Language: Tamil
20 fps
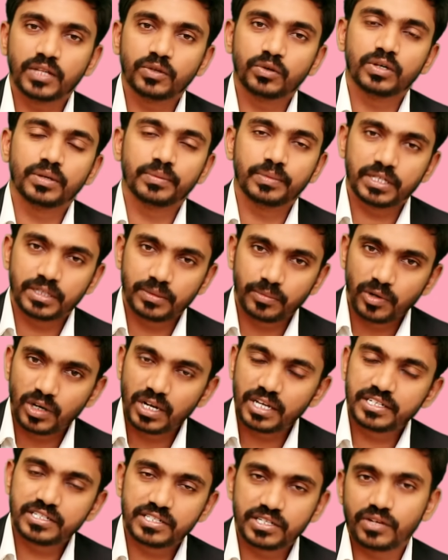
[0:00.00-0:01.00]
அதோட
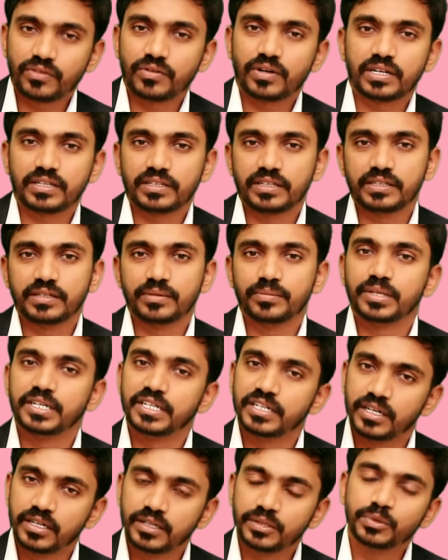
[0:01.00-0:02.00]
மெட்டபாலைட்ஸாக வர்றது எது
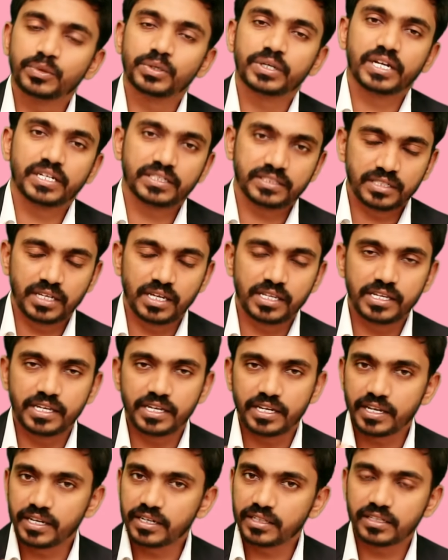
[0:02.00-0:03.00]
அப்படின்னா யூரிக் ஆசிட்
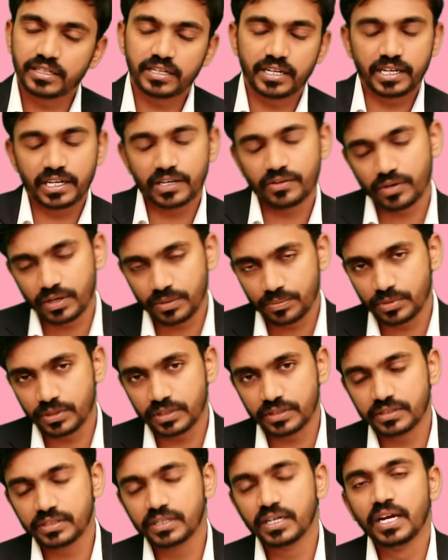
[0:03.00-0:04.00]
அதிகரிக்கிறதுக்கு நிறைய வாய்ப்பு
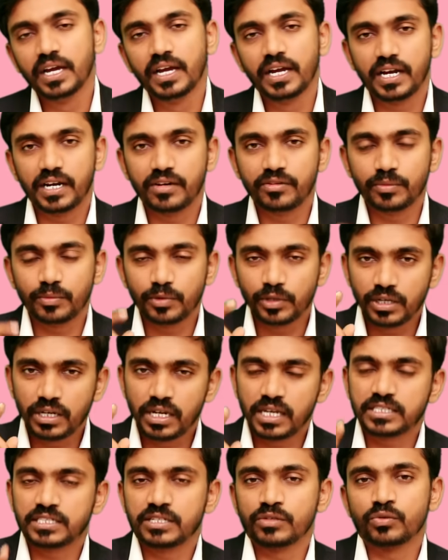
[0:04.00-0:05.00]
இருக்குது எனவே
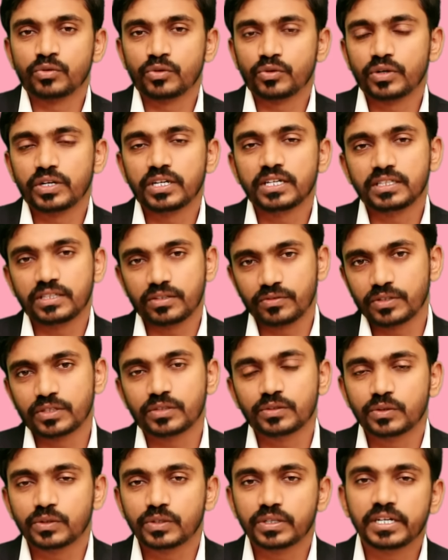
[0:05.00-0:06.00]
முதல்ல அசை உணவுகளை
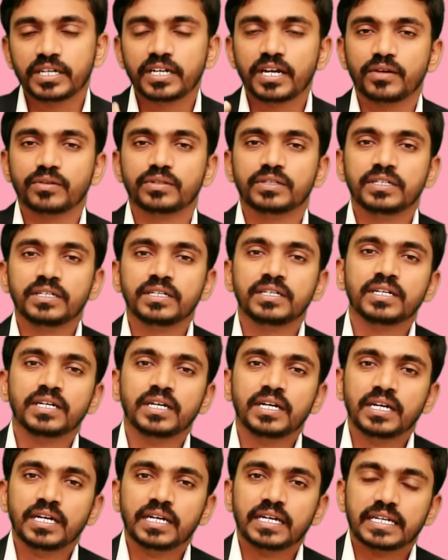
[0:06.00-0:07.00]
தவிர்க்கணும் ரெண்டாவது
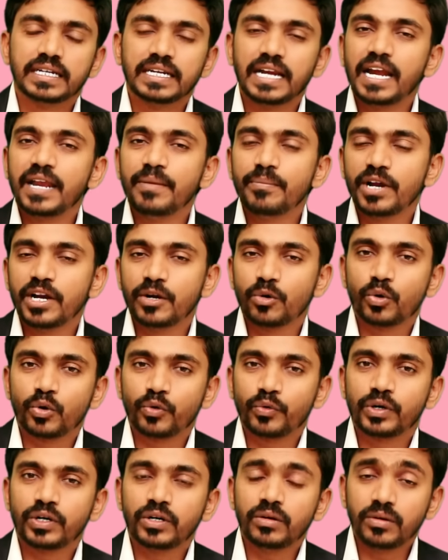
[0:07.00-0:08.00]
ரெடிமேட்
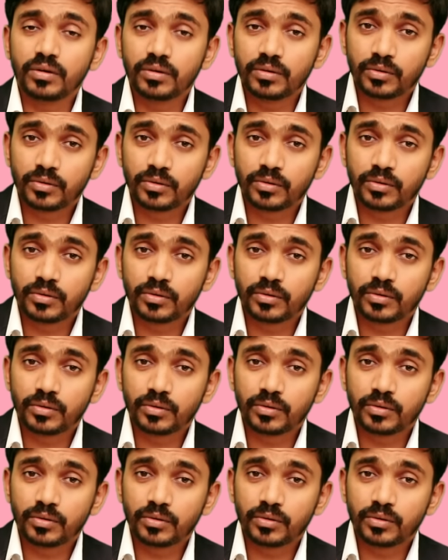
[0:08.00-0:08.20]
உணவுகள்